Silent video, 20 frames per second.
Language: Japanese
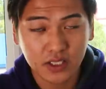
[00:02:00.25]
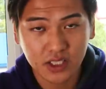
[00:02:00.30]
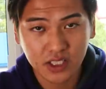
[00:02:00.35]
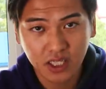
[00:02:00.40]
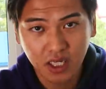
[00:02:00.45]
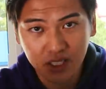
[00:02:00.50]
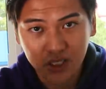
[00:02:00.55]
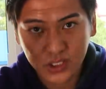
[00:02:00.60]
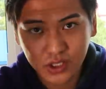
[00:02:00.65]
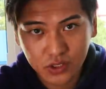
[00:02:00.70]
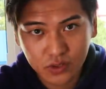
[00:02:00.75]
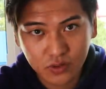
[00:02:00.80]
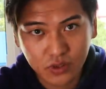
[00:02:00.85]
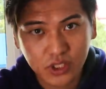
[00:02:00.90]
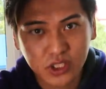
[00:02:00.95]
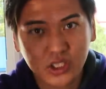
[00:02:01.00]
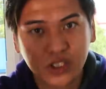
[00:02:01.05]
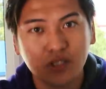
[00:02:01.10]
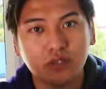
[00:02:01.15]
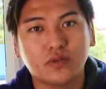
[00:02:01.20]
時間軸を
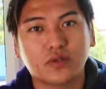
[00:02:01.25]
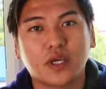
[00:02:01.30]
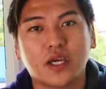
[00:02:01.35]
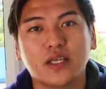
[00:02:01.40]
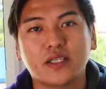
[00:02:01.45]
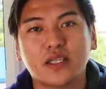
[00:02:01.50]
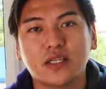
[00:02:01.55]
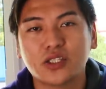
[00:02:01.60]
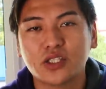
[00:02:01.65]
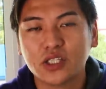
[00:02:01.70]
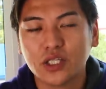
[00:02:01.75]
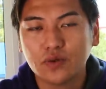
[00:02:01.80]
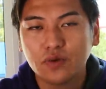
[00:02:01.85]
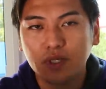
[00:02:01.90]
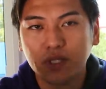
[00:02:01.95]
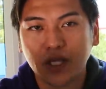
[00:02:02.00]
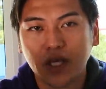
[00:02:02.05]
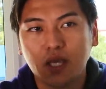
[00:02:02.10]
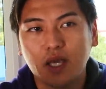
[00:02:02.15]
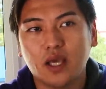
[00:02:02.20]
きちんと計算した
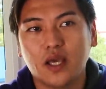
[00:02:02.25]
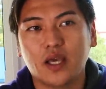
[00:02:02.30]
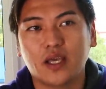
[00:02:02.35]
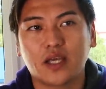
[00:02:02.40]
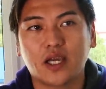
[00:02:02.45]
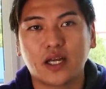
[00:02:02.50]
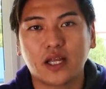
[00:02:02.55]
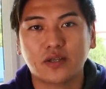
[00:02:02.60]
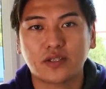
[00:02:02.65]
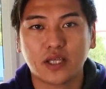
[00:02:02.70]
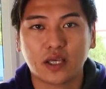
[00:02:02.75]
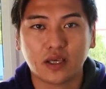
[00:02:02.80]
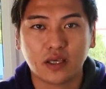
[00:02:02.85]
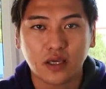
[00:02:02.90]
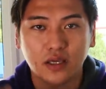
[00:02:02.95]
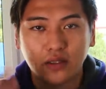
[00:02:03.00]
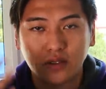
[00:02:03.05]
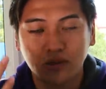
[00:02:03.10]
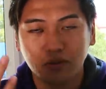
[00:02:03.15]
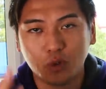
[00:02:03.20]
上で、えー、キャリア設
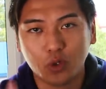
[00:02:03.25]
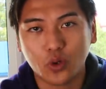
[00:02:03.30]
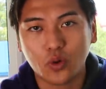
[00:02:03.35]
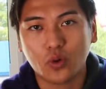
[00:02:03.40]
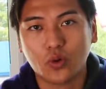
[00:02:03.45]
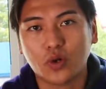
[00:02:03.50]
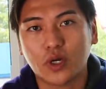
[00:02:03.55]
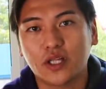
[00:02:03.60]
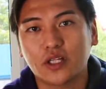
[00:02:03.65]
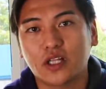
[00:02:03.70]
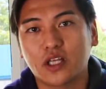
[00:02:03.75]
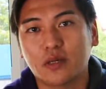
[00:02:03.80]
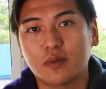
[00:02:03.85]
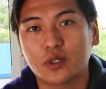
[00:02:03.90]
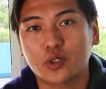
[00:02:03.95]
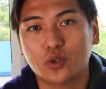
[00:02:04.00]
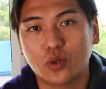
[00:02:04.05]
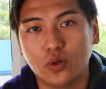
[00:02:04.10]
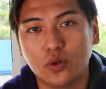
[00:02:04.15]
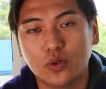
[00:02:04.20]
計っていうものを行っていき
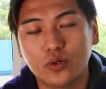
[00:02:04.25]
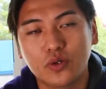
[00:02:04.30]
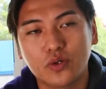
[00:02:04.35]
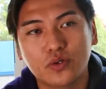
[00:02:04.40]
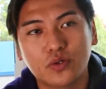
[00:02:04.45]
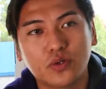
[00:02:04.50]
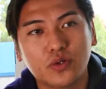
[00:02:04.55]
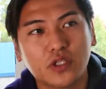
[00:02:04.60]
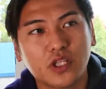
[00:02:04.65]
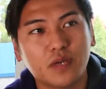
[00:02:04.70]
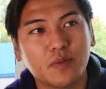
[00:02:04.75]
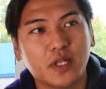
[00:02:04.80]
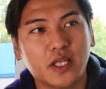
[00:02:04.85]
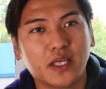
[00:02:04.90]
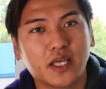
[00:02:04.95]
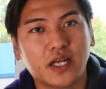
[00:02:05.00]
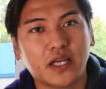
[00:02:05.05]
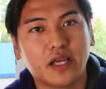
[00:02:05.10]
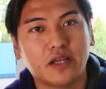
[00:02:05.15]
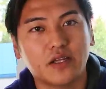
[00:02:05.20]
ましょう。そういった意味
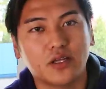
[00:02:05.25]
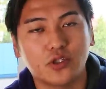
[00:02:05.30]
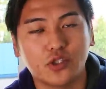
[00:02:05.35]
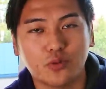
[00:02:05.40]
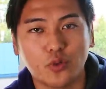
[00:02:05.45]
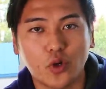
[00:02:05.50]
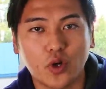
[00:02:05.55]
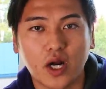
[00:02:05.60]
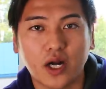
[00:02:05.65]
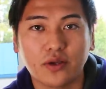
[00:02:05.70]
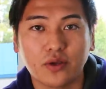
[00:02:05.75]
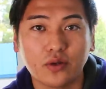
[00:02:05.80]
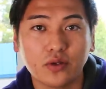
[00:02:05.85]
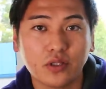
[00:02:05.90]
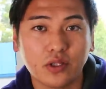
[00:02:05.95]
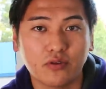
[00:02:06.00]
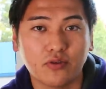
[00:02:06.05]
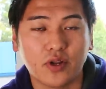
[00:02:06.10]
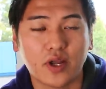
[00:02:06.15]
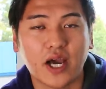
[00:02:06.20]
でキャリアには寿命がある
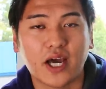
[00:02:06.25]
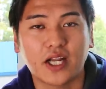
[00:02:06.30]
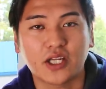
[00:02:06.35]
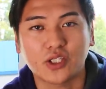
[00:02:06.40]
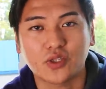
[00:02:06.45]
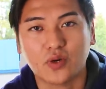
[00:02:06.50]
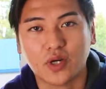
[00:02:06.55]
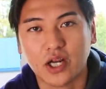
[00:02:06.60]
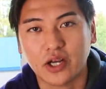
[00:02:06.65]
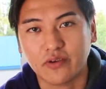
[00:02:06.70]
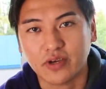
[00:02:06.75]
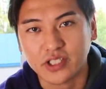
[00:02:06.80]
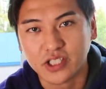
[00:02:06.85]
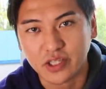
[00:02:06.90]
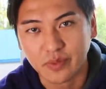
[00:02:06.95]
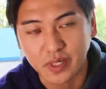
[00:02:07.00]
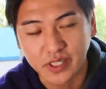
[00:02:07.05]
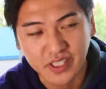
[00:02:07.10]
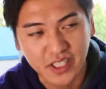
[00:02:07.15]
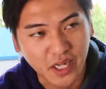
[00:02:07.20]
よっていうような話を彼はし
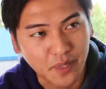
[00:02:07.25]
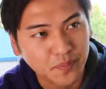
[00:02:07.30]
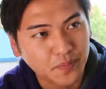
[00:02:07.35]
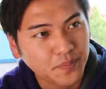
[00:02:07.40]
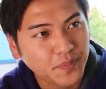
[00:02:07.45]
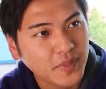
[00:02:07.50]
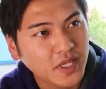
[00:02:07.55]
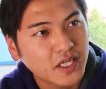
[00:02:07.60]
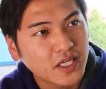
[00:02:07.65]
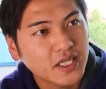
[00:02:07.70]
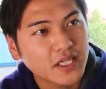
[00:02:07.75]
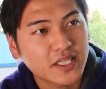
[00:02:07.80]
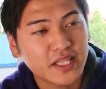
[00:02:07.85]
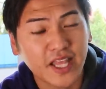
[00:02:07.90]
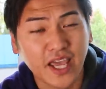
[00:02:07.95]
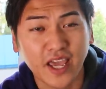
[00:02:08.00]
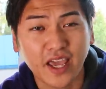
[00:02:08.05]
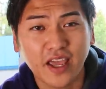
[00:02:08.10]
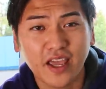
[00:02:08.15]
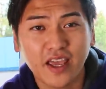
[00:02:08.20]
てました。
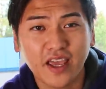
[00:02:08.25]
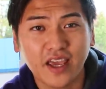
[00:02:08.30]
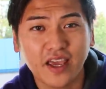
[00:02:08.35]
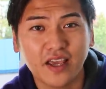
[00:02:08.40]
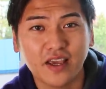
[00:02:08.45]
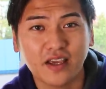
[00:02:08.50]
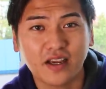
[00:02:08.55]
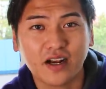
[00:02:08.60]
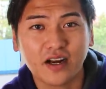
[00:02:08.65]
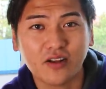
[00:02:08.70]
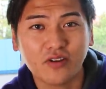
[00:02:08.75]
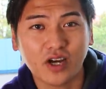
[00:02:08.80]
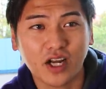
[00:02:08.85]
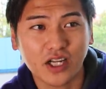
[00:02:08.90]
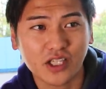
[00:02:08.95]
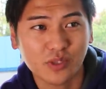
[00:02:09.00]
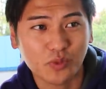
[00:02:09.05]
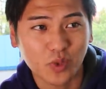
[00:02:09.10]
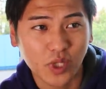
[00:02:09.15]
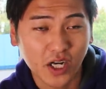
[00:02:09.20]
で、えー、彼の
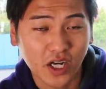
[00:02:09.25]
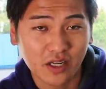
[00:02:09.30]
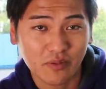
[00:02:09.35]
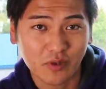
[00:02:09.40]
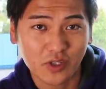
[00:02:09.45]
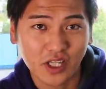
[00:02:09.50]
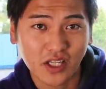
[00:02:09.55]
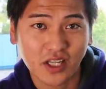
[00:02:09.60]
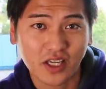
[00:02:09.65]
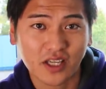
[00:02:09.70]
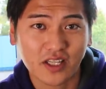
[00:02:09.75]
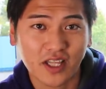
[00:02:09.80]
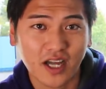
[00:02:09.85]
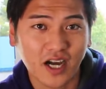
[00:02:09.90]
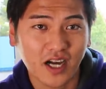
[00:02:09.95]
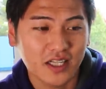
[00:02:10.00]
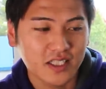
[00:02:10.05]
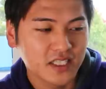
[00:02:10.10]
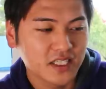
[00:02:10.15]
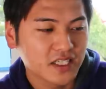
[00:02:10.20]
話の中にも出てき
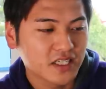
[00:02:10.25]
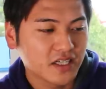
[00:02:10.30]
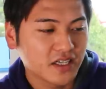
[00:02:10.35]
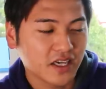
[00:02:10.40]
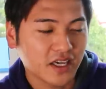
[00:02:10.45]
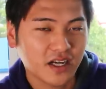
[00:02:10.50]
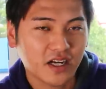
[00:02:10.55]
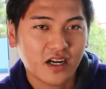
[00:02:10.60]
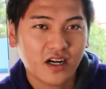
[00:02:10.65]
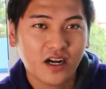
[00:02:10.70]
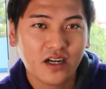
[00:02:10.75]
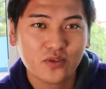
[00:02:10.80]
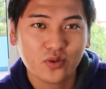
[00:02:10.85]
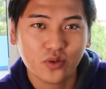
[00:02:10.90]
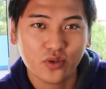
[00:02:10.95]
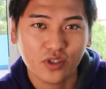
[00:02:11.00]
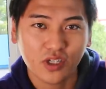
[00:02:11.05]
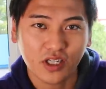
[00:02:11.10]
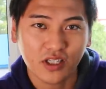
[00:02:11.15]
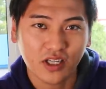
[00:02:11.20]
た、えー、家
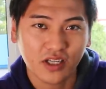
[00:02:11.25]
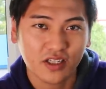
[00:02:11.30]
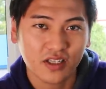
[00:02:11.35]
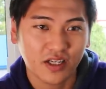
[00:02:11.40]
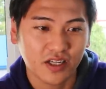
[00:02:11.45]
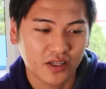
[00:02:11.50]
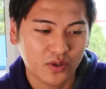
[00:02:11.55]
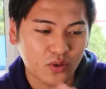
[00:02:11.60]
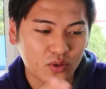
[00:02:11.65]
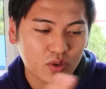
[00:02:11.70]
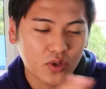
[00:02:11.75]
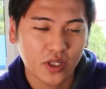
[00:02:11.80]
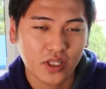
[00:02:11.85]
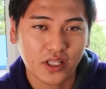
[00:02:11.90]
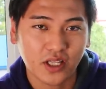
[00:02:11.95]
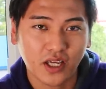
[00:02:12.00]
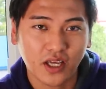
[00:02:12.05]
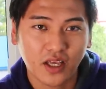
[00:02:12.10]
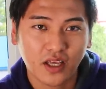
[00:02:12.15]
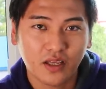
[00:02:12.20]
族ができたり子
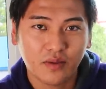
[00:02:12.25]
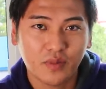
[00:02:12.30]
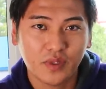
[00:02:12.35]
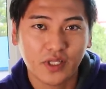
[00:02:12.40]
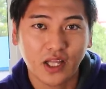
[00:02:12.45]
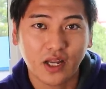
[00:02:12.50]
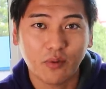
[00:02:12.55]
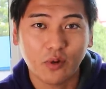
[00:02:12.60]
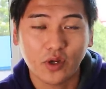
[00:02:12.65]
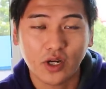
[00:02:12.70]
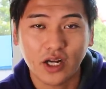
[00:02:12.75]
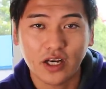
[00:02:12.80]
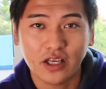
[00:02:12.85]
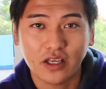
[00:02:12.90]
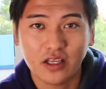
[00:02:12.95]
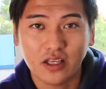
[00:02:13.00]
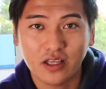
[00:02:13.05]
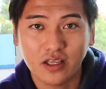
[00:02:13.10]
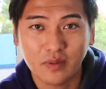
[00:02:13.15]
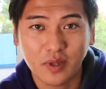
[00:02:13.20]
育てみたいなものがあ
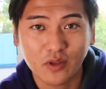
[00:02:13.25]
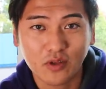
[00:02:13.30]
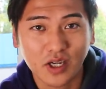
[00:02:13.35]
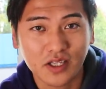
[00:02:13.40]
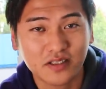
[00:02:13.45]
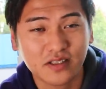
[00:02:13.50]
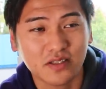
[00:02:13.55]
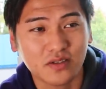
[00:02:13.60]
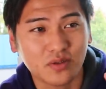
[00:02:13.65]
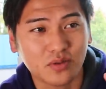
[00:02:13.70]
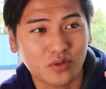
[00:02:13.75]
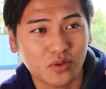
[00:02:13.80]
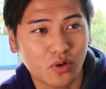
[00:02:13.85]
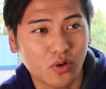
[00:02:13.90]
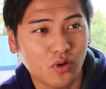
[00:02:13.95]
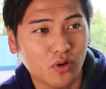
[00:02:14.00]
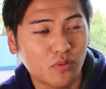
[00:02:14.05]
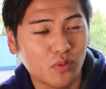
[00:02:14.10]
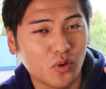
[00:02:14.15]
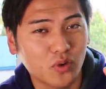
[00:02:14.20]
り、イベント発生する
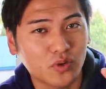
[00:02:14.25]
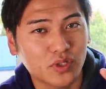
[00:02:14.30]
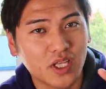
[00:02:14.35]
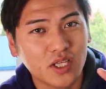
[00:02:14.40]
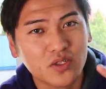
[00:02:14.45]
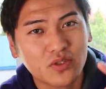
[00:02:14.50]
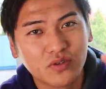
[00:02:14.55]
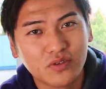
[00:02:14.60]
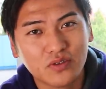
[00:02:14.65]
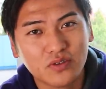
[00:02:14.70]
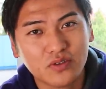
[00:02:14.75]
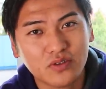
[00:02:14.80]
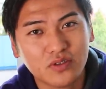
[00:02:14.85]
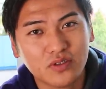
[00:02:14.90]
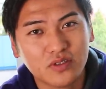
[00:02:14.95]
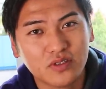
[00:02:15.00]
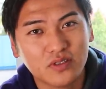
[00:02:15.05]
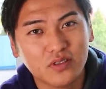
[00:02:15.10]
と、もう転職